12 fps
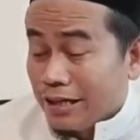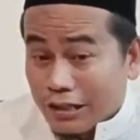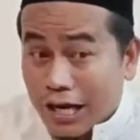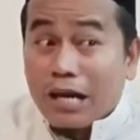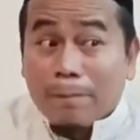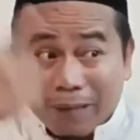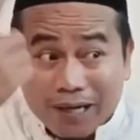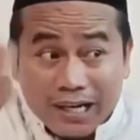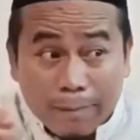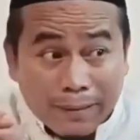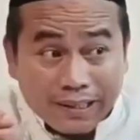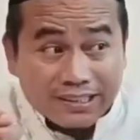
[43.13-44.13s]
dengan
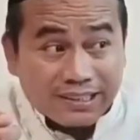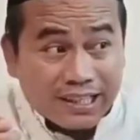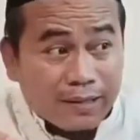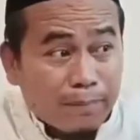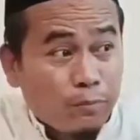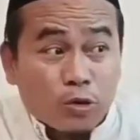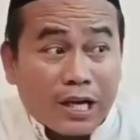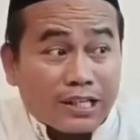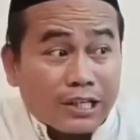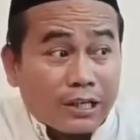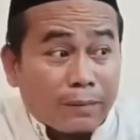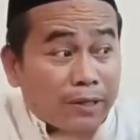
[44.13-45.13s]
pendapatnya bukan
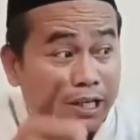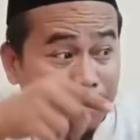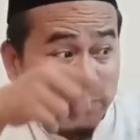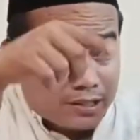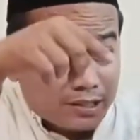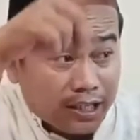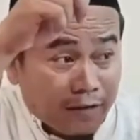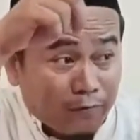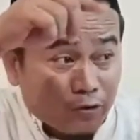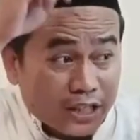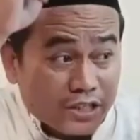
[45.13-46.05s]
dari pendapat salafun